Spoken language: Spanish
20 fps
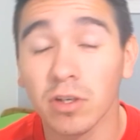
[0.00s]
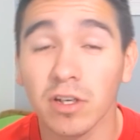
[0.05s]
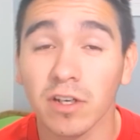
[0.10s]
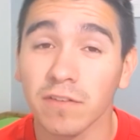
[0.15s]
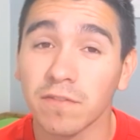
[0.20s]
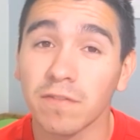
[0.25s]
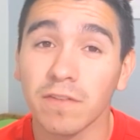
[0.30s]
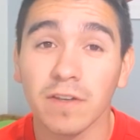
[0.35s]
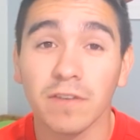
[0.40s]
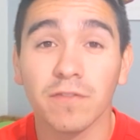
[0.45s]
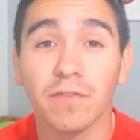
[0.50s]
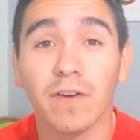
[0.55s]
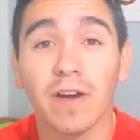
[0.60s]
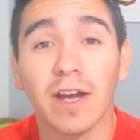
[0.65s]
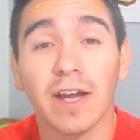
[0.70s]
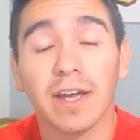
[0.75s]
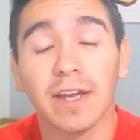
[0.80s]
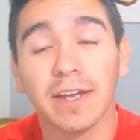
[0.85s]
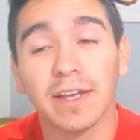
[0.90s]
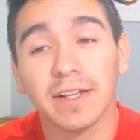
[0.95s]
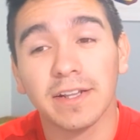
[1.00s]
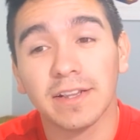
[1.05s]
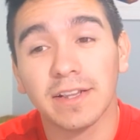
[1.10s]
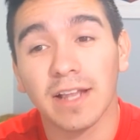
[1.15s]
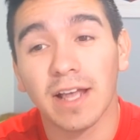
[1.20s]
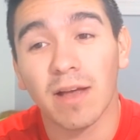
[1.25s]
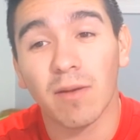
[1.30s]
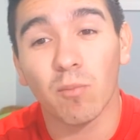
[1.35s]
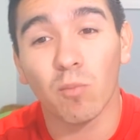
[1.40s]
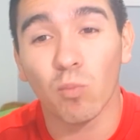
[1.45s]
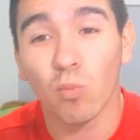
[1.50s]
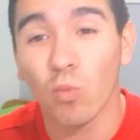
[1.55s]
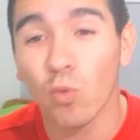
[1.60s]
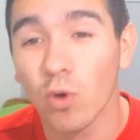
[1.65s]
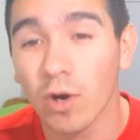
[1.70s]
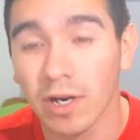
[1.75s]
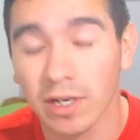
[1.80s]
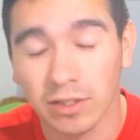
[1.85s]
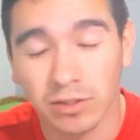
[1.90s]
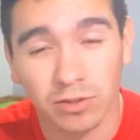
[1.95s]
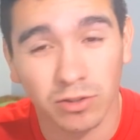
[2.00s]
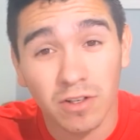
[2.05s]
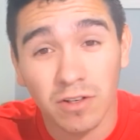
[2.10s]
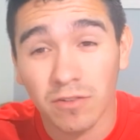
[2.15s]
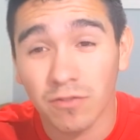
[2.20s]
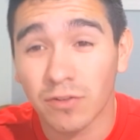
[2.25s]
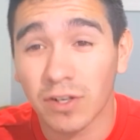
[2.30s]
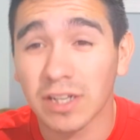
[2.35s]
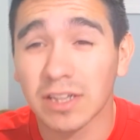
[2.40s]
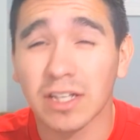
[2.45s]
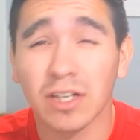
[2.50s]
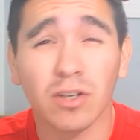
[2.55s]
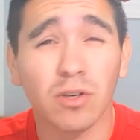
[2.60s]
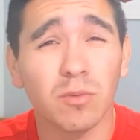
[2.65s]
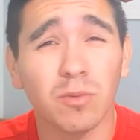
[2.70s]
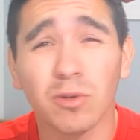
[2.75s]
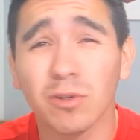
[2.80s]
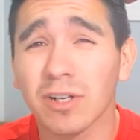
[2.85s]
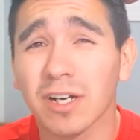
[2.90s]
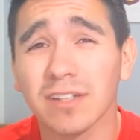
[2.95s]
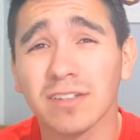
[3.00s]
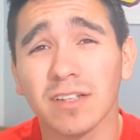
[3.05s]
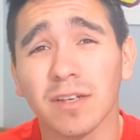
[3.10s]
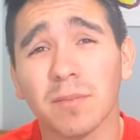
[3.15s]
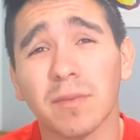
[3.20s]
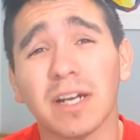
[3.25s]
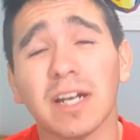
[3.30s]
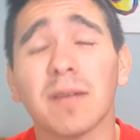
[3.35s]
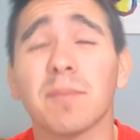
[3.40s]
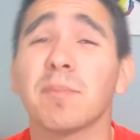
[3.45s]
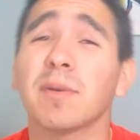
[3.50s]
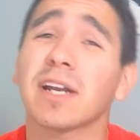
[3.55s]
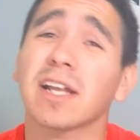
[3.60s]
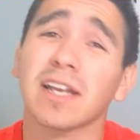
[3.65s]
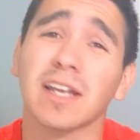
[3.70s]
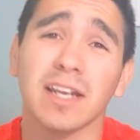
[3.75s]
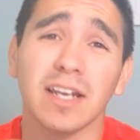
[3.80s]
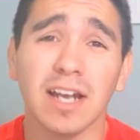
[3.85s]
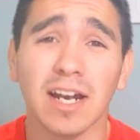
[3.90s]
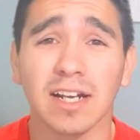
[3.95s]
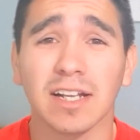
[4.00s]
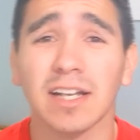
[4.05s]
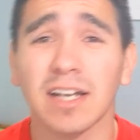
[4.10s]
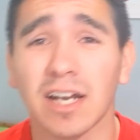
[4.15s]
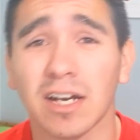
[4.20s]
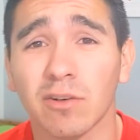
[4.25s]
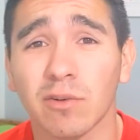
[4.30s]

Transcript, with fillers: que FIFA está muerto. Falta como una semana para que largue la